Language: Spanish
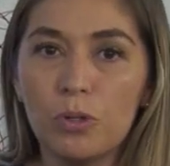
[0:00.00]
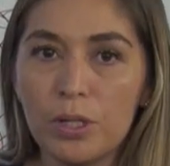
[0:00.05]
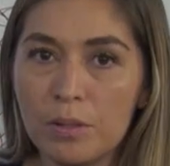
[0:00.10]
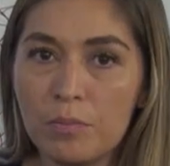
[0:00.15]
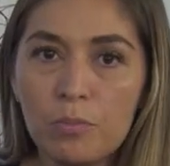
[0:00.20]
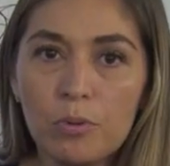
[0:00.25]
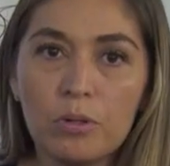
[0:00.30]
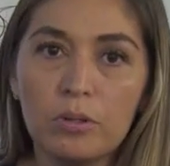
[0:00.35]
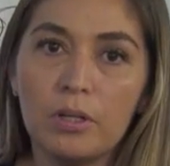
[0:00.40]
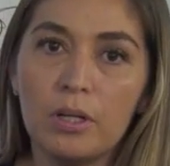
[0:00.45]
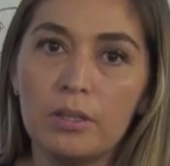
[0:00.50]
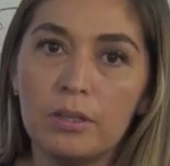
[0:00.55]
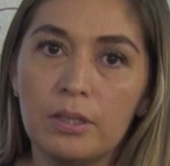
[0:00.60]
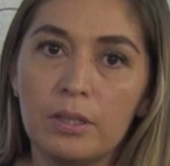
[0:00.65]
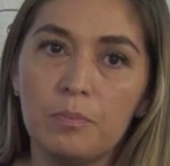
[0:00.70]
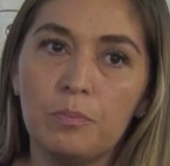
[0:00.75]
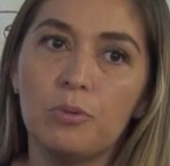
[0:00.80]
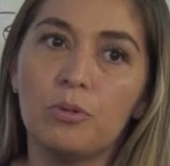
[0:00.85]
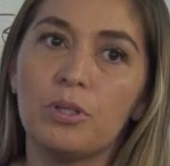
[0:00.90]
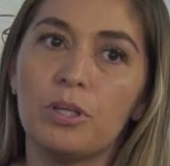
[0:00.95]
muy
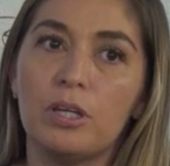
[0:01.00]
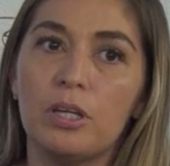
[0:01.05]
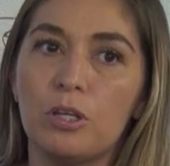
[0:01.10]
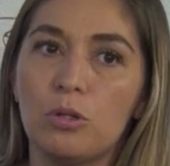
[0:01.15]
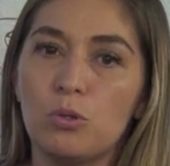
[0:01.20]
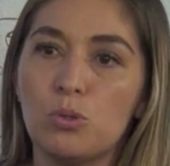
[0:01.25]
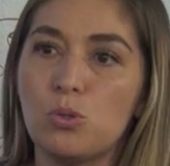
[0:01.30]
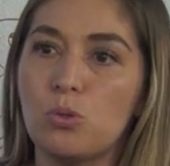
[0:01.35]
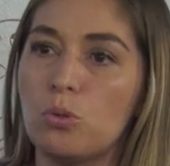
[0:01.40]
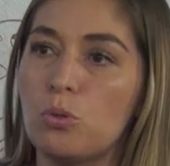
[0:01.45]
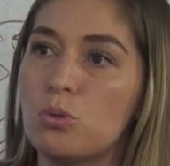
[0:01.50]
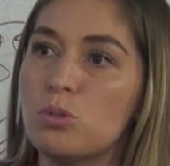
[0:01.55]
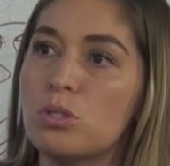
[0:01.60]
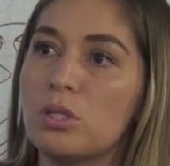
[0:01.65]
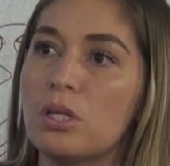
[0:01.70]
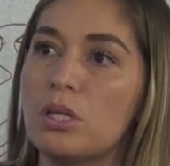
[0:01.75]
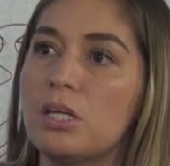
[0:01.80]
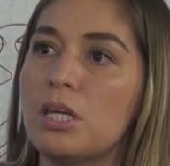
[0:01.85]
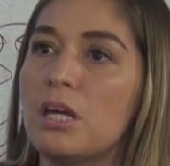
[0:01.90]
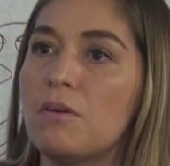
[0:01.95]
importante porque ellos son los
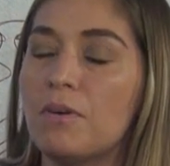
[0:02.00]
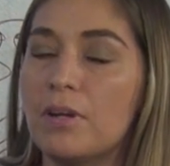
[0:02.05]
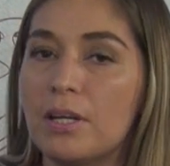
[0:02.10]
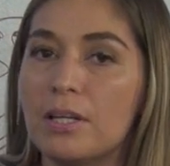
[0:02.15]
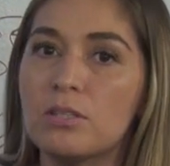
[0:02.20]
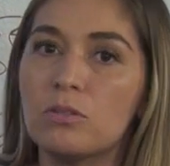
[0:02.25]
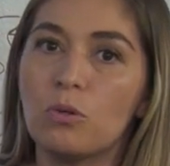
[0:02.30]
que llevan